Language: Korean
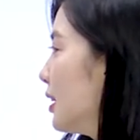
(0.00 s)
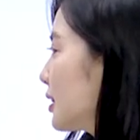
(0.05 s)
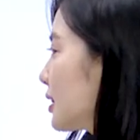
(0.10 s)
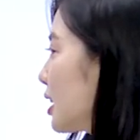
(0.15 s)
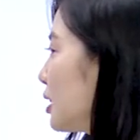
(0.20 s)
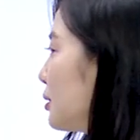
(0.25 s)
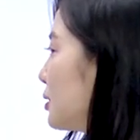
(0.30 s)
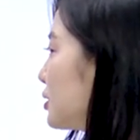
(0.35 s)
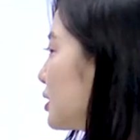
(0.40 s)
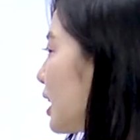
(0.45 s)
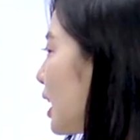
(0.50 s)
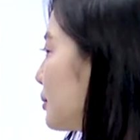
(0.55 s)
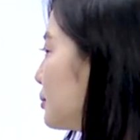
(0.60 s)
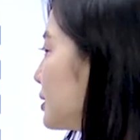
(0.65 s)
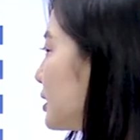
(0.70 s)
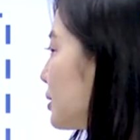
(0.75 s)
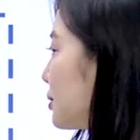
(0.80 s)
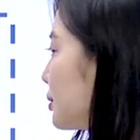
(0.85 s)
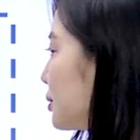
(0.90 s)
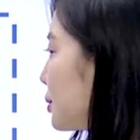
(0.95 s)
그러면 우리
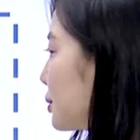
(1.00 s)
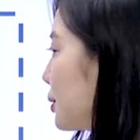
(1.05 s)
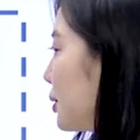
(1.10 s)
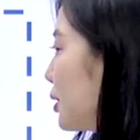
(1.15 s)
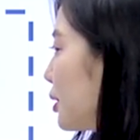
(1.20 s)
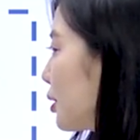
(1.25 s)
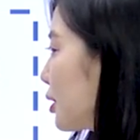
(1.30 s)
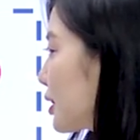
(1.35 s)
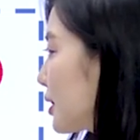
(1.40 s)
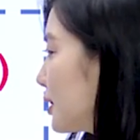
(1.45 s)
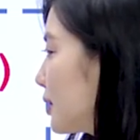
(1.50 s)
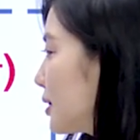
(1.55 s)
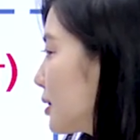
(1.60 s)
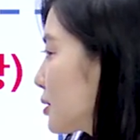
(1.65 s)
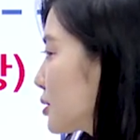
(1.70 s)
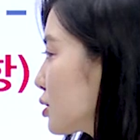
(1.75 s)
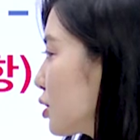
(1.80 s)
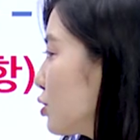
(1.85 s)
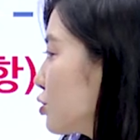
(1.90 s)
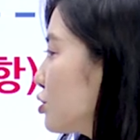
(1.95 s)
아무래도 요 이
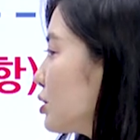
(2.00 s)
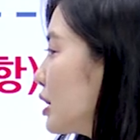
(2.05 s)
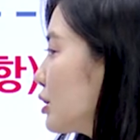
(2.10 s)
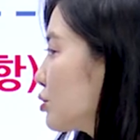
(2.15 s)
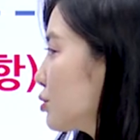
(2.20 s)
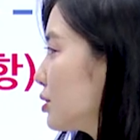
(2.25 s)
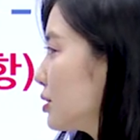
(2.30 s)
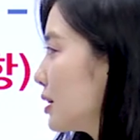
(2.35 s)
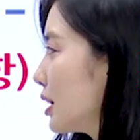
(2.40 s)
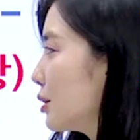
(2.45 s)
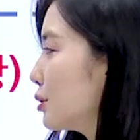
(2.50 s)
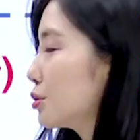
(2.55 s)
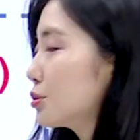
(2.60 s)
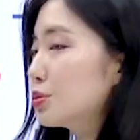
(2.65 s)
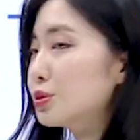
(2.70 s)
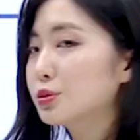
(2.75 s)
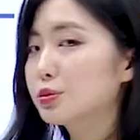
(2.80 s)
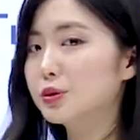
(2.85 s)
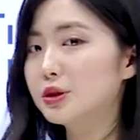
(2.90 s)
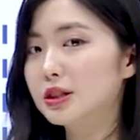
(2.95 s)
서술해주는 내용
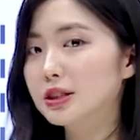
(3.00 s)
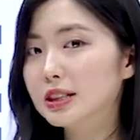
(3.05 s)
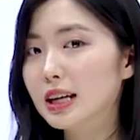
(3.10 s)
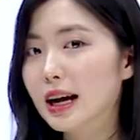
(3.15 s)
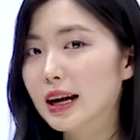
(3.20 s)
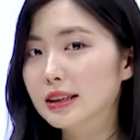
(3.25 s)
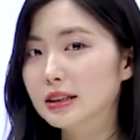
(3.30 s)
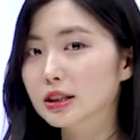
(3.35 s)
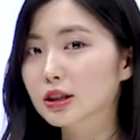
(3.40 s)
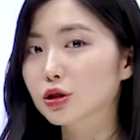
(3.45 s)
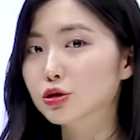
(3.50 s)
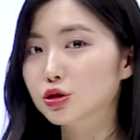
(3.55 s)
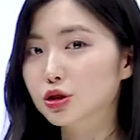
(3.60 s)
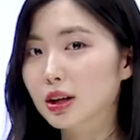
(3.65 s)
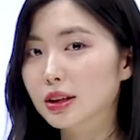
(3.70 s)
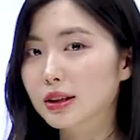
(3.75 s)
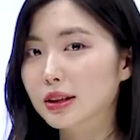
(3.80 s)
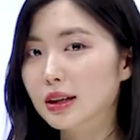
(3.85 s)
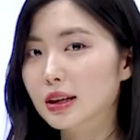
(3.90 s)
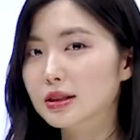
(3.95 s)
부분을 잘 들어주셔야
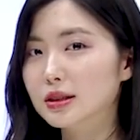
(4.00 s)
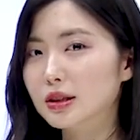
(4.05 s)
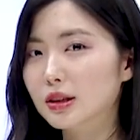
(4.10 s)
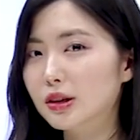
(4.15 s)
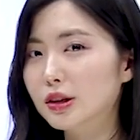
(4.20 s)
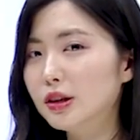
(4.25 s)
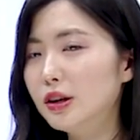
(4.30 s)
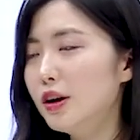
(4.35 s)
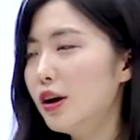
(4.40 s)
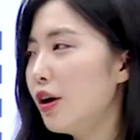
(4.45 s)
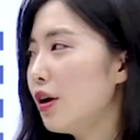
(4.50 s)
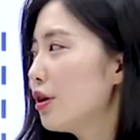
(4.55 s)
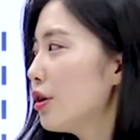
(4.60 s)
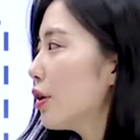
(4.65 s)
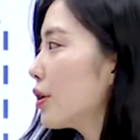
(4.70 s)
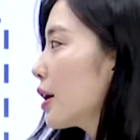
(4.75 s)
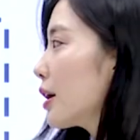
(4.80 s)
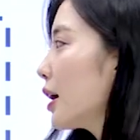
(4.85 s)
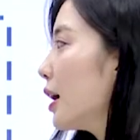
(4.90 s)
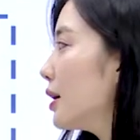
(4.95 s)
되겠죠.
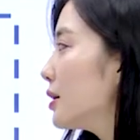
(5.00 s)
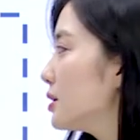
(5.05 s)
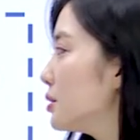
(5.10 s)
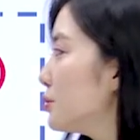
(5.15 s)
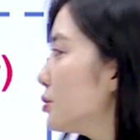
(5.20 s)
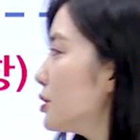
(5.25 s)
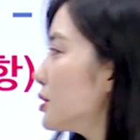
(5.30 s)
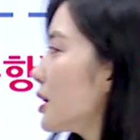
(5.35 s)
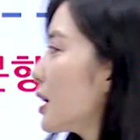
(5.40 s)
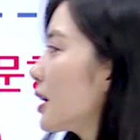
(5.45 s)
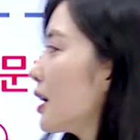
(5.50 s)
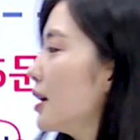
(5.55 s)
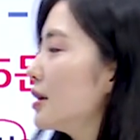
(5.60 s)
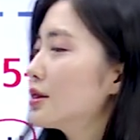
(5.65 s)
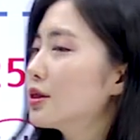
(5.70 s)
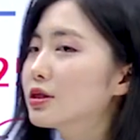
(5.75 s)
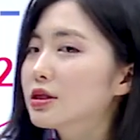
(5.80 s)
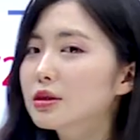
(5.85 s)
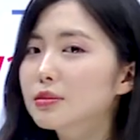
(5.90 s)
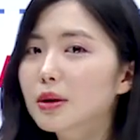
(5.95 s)
여기가 의문사가
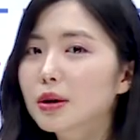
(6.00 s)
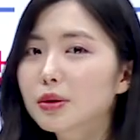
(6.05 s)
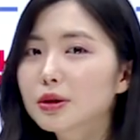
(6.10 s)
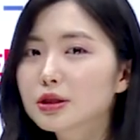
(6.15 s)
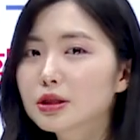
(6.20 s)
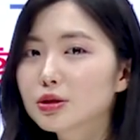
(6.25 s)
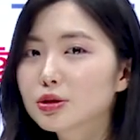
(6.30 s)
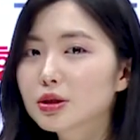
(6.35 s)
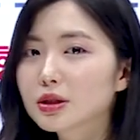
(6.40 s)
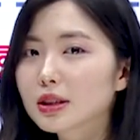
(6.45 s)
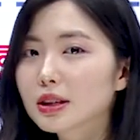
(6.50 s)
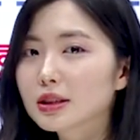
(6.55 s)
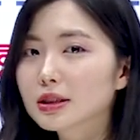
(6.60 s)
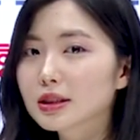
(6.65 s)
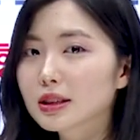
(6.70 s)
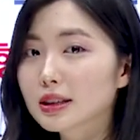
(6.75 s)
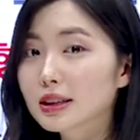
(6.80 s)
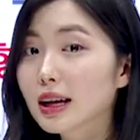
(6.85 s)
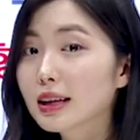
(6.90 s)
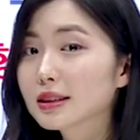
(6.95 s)
있었으면 훨씬 쉽게
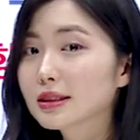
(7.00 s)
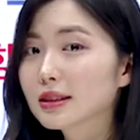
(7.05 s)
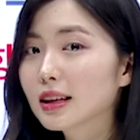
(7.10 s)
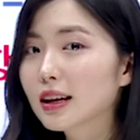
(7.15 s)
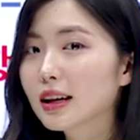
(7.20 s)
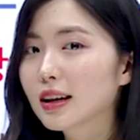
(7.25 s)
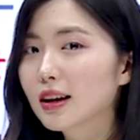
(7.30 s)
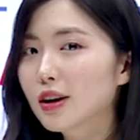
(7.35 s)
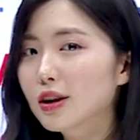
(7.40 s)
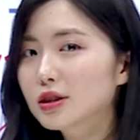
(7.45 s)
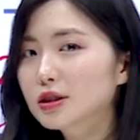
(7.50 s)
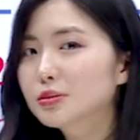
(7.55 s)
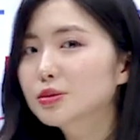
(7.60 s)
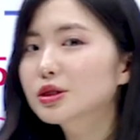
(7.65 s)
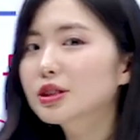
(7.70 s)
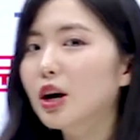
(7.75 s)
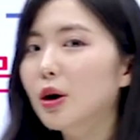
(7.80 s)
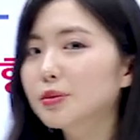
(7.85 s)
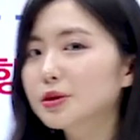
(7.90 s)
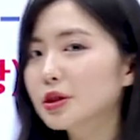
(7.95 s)
듣긴 하는데
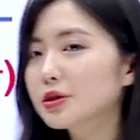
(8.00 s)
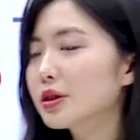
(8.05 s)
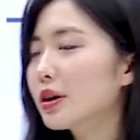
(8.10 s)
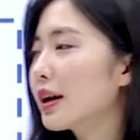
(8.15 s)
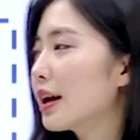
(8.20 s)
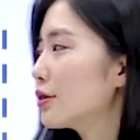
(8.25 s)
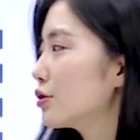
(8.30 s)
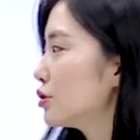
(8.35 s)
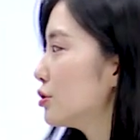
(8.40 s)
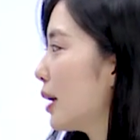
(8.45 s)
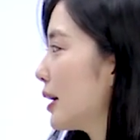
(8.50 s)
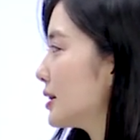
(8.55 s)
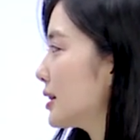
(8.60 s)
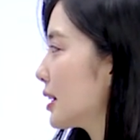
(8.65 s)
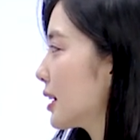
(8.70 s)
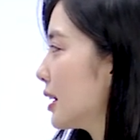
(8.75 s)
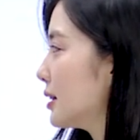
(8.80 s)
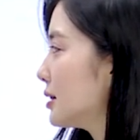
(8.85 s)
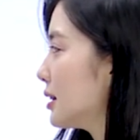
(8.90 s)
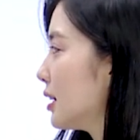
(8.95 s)
의문사 없었더라도
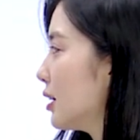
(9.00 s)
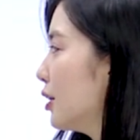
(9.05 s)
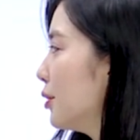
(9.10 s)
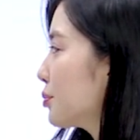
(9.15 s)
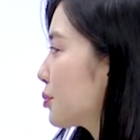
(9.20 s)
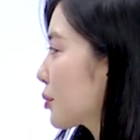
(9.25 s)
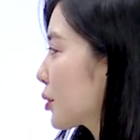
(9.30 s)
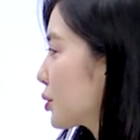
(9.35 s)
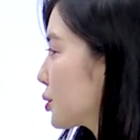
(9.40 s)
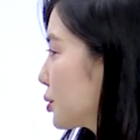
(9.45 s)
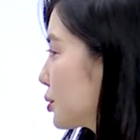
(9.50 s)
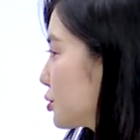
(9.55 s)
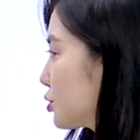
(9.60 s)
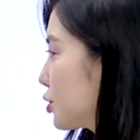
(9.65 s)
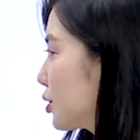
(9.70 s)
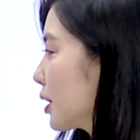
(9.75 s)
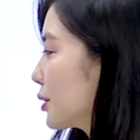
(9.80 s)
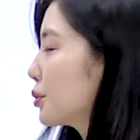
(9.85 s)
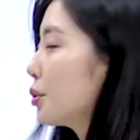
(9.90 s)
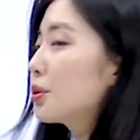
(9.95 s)
마찬가지예요.
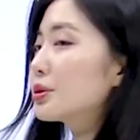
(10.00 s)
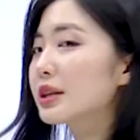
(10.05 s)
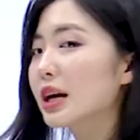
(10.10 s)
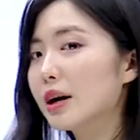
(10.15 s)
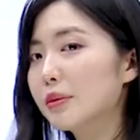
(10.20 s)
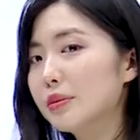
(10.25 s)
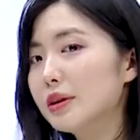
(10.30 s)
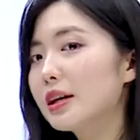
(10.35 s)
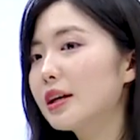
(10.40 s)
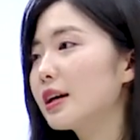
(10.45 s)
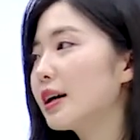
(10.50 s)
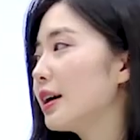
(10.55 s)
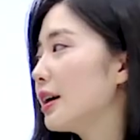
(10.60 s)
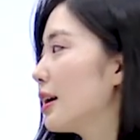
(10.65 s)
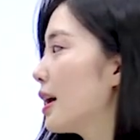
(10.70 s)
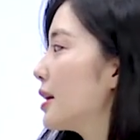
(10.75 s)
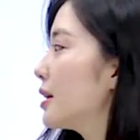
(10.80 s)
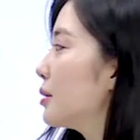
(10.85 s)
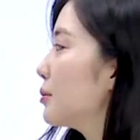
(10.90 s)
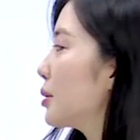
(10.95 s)
주어가 동사합니까?
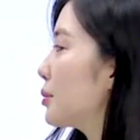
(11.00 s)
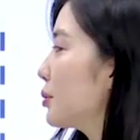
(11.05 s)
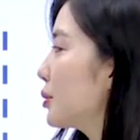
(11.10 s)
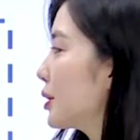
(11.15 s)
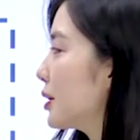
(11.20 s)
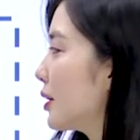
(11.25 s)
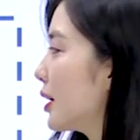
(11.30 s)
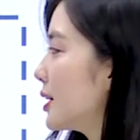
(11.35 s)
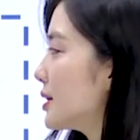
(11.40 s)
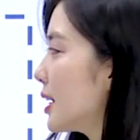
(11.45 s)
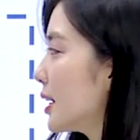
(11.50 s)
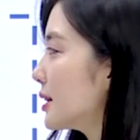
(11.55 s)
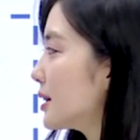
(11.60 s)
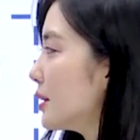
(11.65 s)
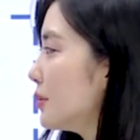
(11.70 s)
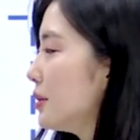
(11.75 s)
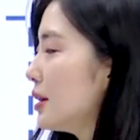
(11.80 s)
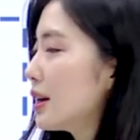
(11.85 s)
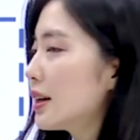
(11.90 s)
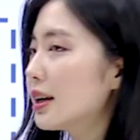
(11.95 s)
아니면 뭐 이러한
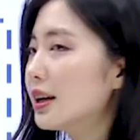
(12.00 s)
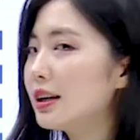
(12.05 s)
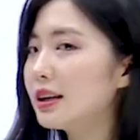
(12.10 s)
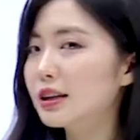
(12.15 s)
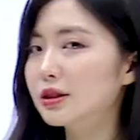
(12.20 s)
상태입니까?